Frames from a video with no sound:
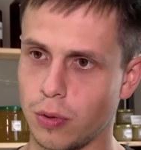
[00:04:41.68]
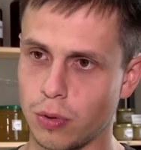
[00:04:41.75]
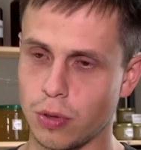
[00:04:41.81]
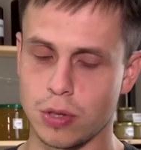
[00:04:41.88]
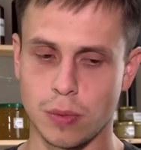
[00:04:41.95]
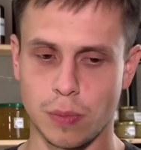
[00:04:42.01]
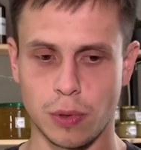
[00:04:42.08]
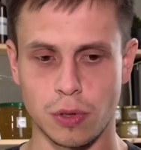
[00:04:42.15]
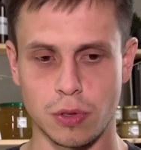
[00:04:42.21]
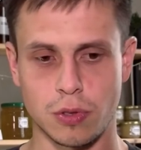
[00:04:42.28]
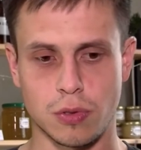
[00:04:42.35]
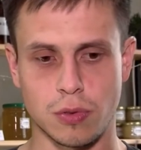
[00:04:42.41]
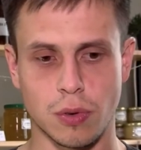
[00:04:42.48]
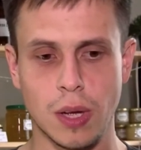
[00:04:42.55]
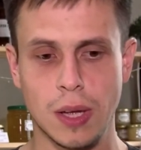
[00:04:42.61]
Ну, то есть ты
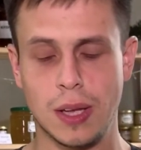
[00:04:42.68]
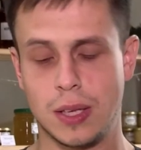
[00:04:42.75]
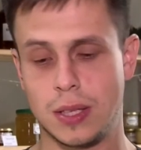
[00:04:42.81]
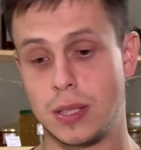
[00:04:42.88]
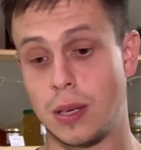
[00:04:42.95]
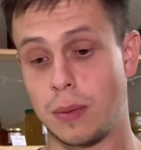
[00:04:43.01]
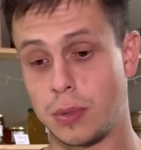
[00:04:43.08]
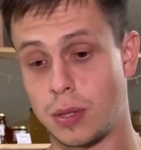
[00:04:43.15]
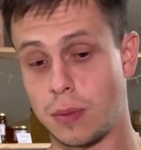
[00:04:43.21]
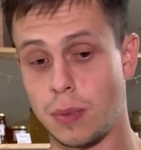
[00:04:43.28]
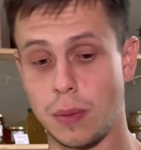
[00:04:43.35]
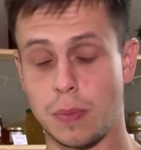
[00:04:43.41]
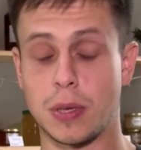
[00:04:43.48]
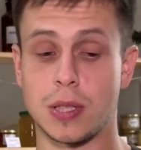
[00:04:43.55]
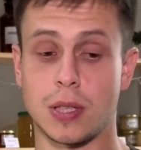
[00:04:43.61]
полностью сам
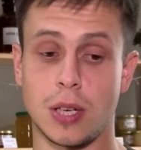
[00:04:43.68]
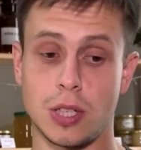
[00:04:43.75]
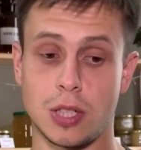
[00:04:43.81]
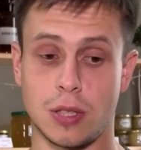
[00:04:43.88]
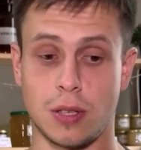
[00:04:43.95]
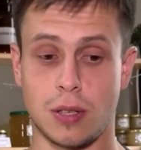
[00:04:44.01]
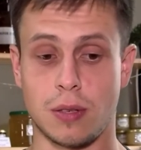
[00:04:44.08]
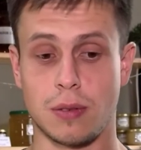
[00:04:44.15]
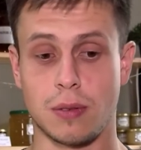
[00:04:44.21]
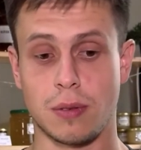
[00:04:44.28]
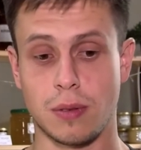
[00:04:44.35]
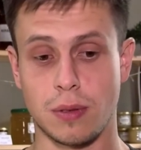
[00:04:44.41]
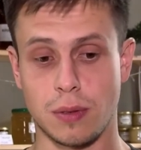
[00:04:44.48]
себе прозрачно